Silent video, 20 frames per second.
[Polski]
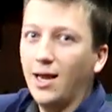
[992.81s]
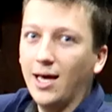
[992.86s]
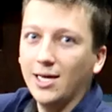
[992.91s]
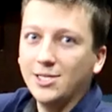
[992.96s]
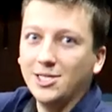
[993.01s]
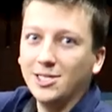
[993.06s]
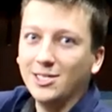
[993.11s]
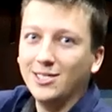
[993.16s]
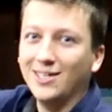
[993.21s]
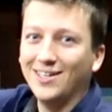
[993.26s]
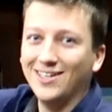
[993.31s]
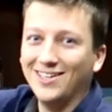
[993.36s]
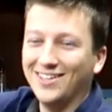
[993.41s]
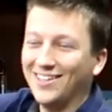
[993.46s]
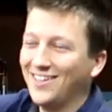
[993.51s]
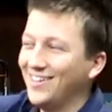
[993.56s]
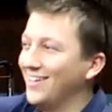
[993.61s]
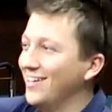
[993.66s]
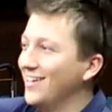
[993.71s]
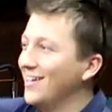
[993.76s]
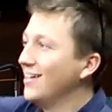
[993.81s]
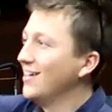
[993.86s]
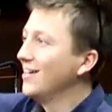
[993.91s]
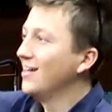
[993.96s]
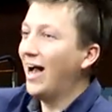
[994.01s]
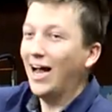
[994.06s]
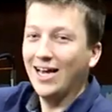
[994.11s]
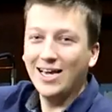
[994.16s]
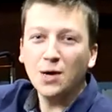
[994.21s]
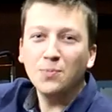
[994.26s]
leci.
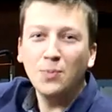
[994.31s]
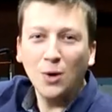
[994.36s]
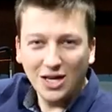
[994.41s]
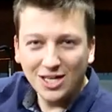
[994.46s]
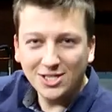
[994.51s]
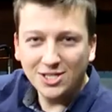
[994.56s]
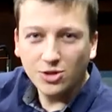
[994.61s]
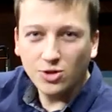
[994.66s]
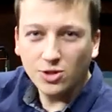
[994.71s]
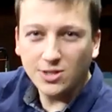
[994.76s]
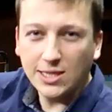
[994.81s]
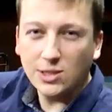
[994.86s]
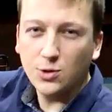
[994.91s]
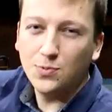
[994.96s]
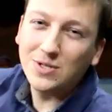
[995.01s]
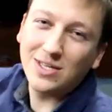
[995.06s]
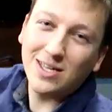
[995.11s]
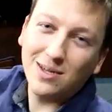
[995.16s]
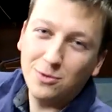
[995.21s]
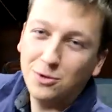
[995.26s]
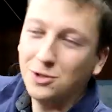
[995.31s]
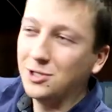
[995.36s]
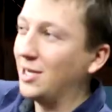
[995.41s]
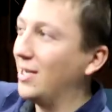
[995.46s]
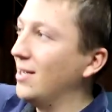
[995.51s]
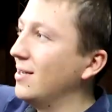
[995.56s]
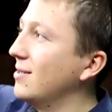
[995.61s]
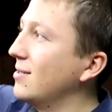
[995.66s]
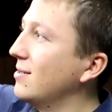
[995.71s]
A jak poleci, to zasubskrybujcie.